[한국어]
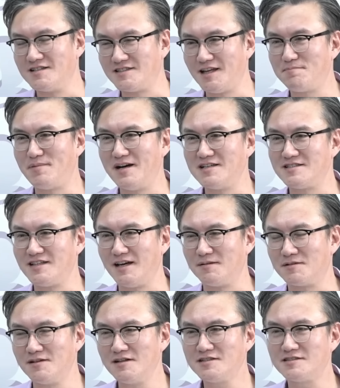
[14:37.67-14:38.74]
스텝 바이
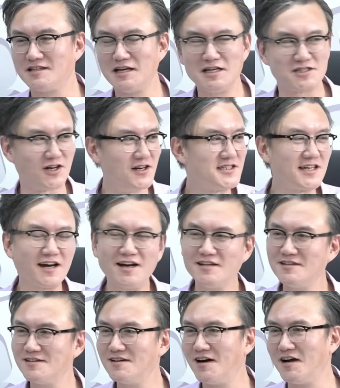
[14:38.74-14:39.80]
스텝. 그 네. 절차가
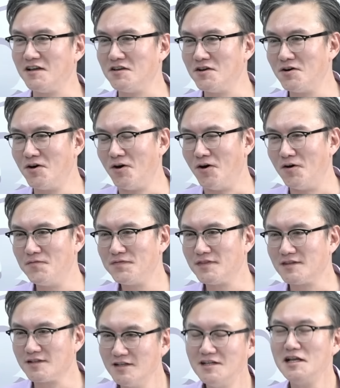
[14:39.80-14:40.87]
있는 거 아니요?
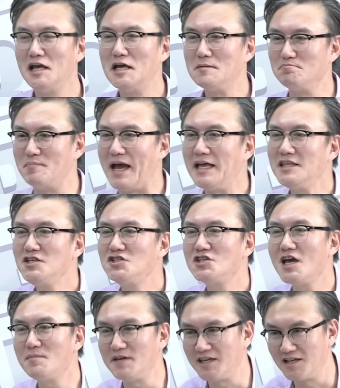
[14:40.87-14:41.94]
음. 를
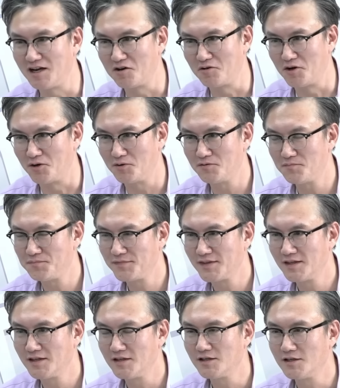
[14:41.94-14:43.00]
맨쉐비키라고.
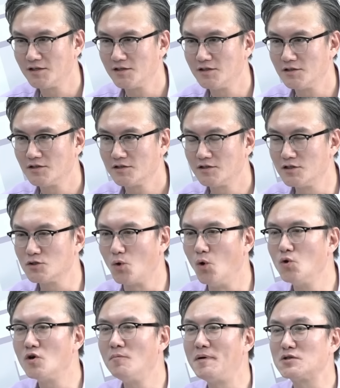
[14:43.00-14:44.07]
맨쉐비키. 여기가 아, 온건파.
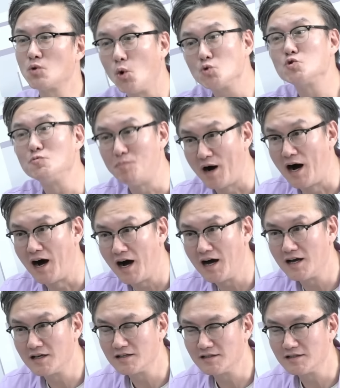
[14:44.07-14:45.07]
예, 소수파, 소수파. 소수파.